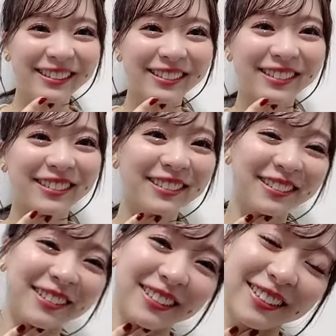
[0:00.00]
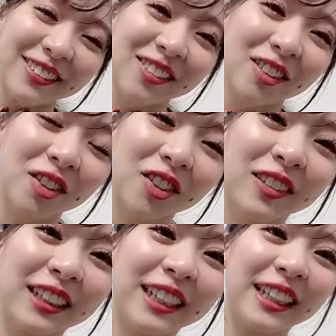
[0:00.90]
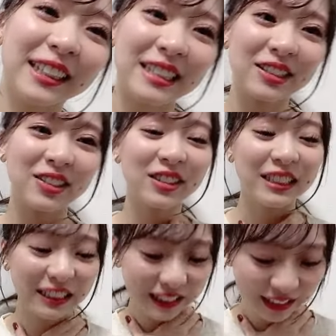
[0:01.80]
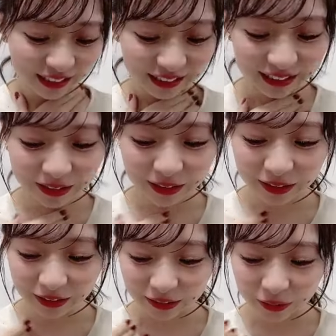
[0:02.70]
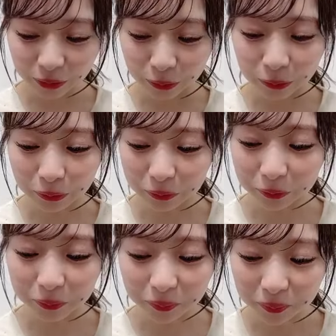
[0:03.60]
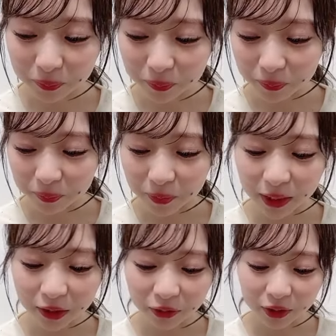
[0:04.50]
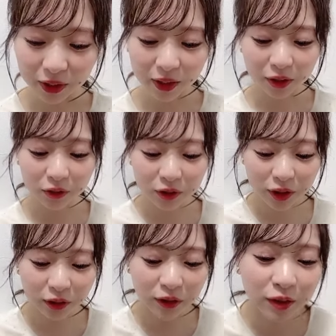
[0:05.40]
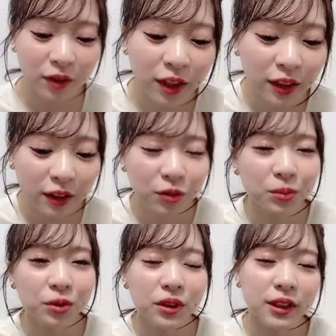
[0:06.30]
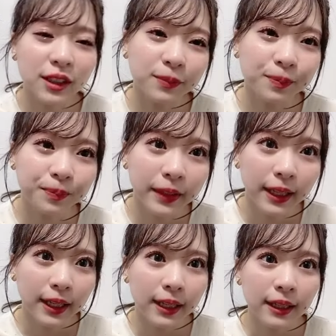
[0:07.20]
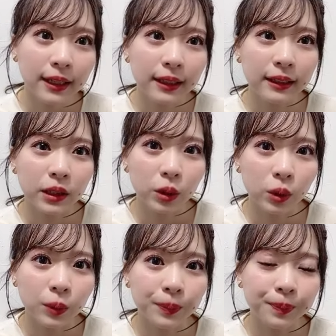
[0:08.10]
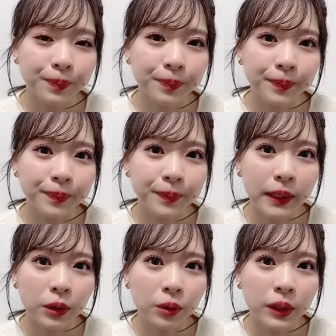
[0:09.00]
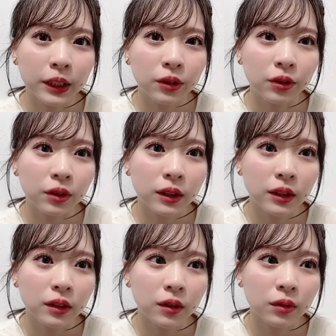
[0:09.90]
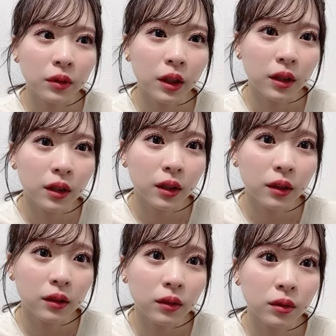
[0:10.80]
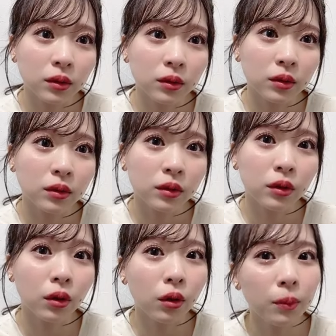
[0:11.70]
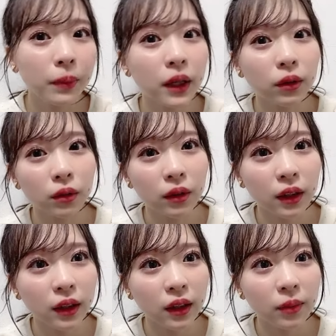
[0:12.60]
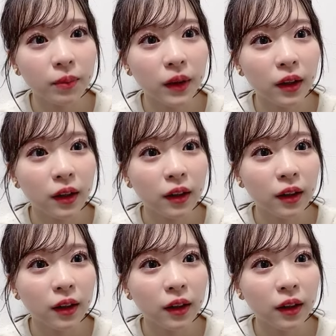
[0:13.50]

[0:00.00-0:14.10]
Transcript: そう言葉がすごいこうみんなを明るくしてくれるなって思うしそうあとはゆうちゃんはそうほんと高音パートとかでやっぱ